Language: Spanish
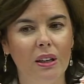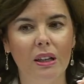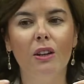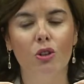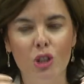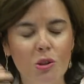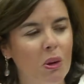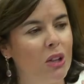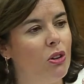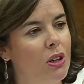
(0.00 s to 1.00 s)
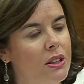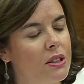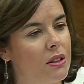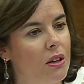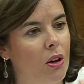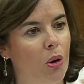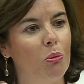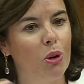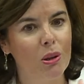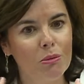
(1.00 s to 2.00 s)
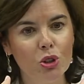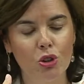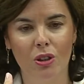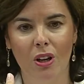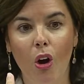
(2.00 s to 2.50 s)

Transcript: Y los españoles podemos